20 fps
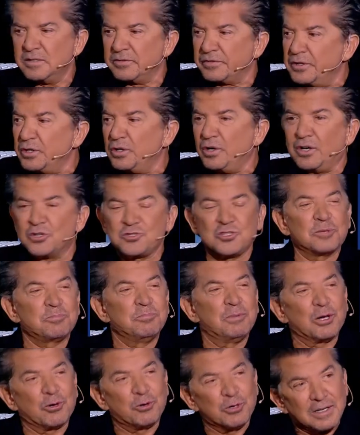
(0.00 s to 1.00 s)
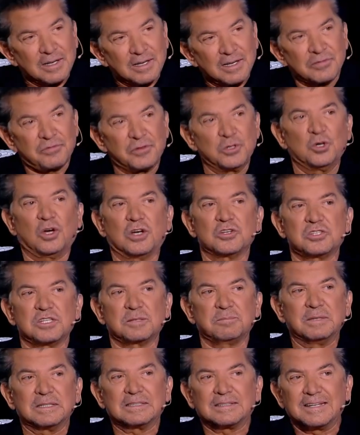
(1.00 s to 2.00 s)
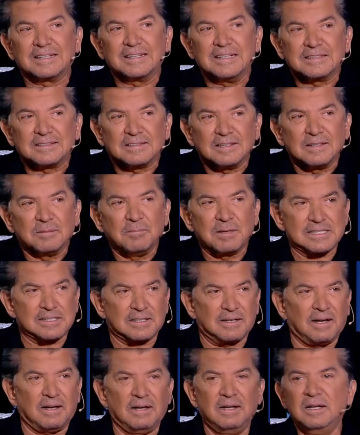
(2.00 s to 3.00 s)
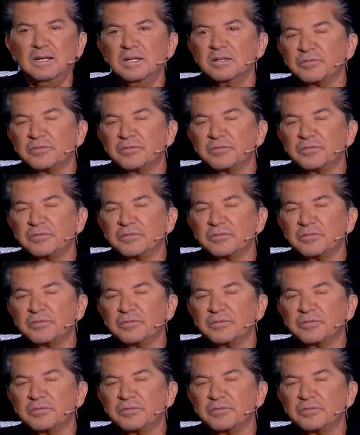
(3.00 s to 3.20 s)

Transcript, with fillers: في نوع جديد من الغناء في نوع جديد من طريقه المسرح